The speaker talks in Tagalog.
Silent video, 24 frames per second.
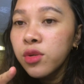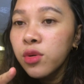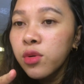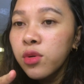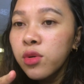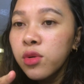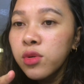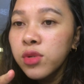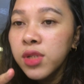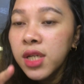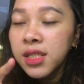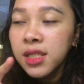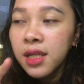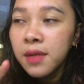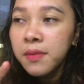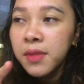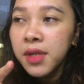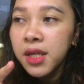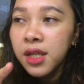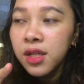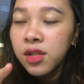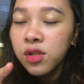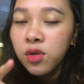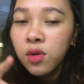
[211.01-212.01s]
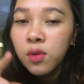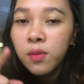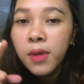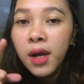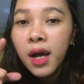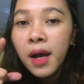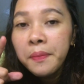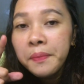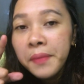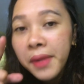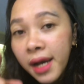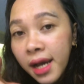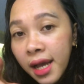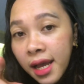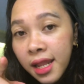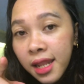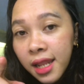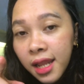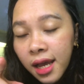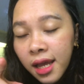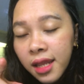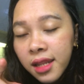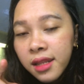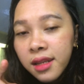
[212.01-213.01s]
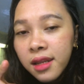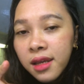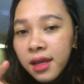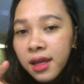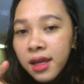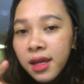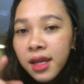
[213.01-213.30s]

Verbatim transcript: itong sasabihin ko mga pangalan